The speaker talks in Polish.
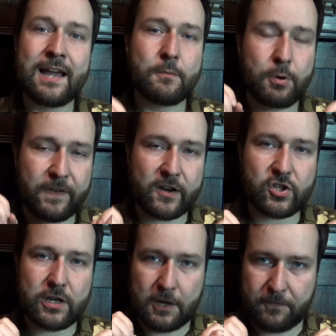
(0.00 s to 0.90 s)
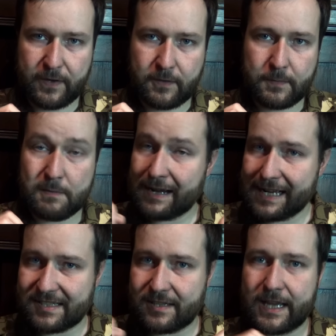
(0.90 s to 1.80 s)
Powiększyli chwyt i
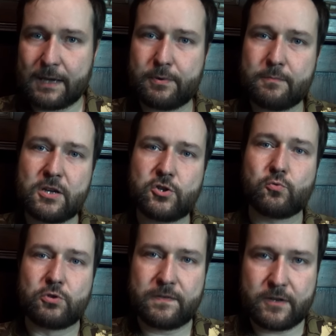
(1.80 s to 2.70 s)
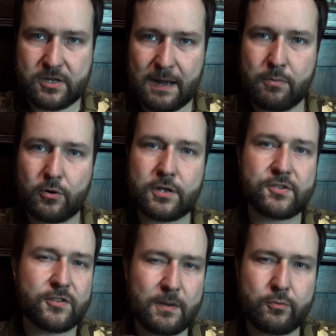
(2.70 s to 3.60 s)
magazynek, by mieścił 9 naboi,
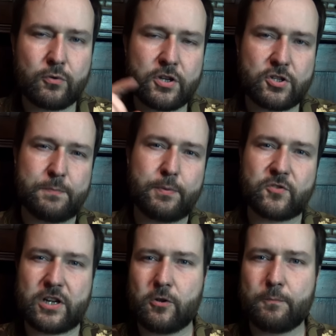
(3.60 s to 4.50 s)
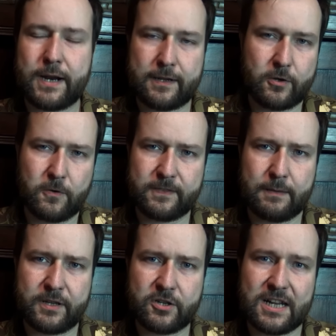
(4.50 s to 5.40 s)
co nie było jeszcze powszechną praktyką w
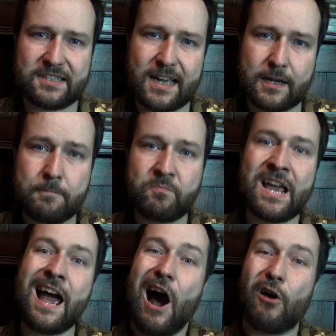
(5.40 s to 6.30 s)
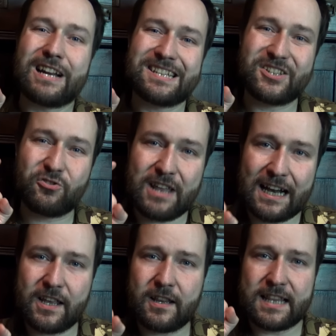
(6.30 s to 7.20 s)
tamtych czasach, oraz
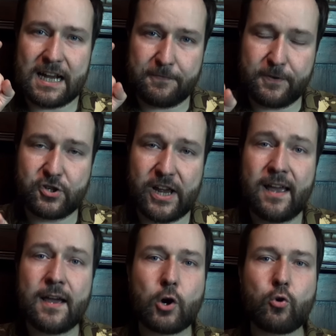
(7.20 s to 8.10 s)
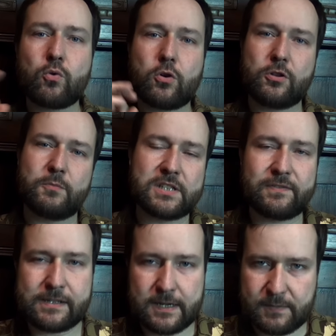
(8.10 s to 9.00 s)
dodali na chwycie kółko do mocowania